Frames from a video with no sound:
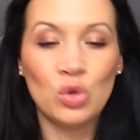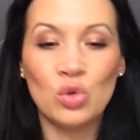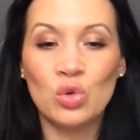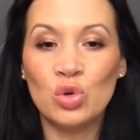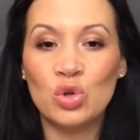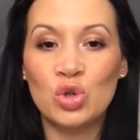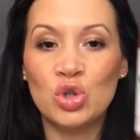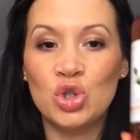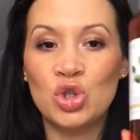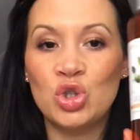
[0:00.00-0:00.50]

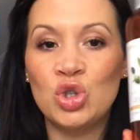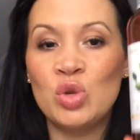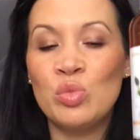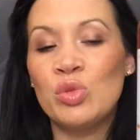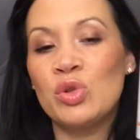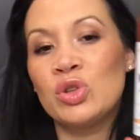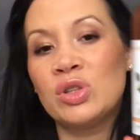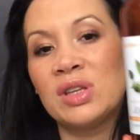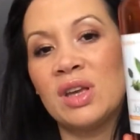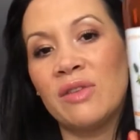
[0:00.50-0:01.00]
Donc je
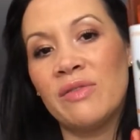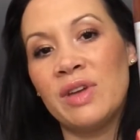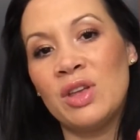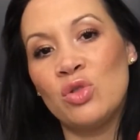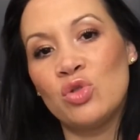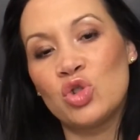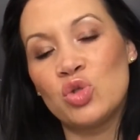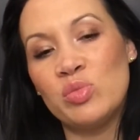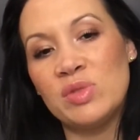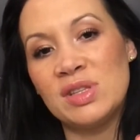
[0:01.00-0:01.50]
m'en
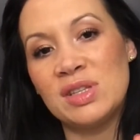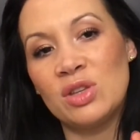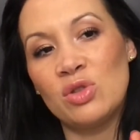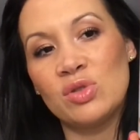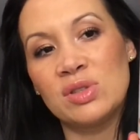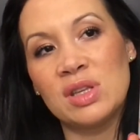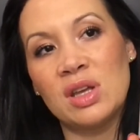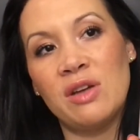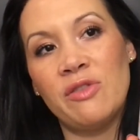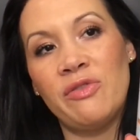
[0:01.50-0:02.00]
servais, donc je mets ça
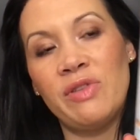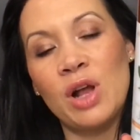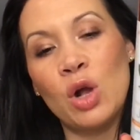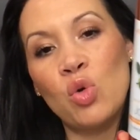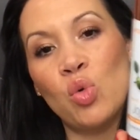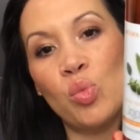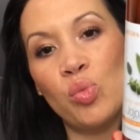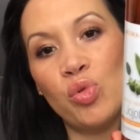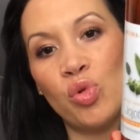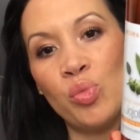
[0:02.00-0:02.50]
dans un
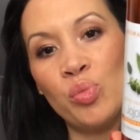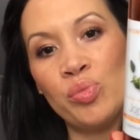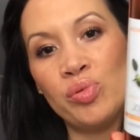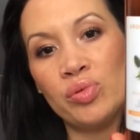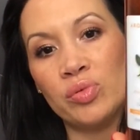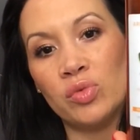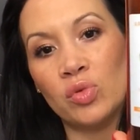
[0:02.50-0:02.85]
flacon pompe,